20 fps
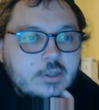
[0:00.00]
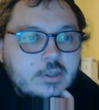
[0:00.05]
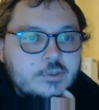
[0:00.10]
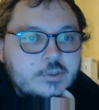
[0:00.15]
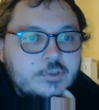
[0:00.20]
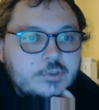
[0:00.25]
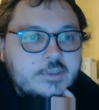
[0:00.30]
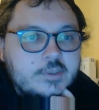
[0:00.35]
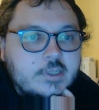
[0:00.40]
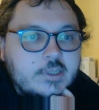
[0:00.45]

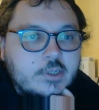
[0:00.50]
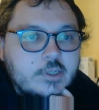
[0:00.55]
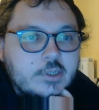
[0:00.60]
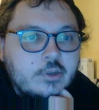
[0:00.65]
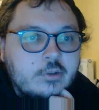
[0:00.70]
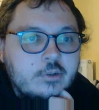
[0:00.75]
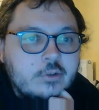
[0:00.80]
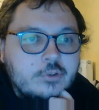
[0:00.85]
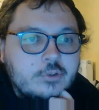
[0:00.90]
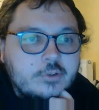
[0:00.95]
The
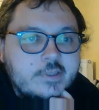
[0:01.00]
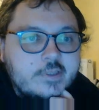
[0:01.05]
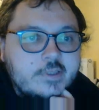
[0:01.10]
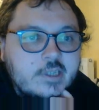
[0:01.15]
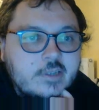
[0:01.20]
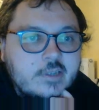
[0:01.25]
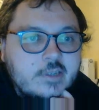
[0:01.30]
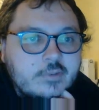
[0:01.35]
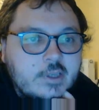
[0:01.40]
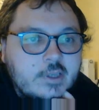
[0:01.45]
Circle de
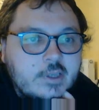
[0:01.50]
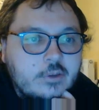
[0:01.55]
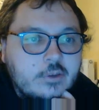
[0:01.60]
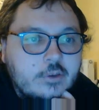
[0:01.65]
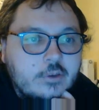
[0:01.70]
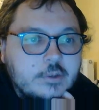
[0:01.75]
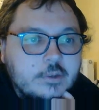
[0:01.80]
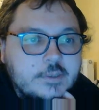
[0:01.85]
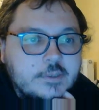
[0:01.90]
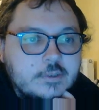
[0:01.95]
Dave
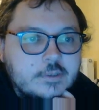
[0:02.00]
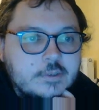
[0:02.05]
Eggers.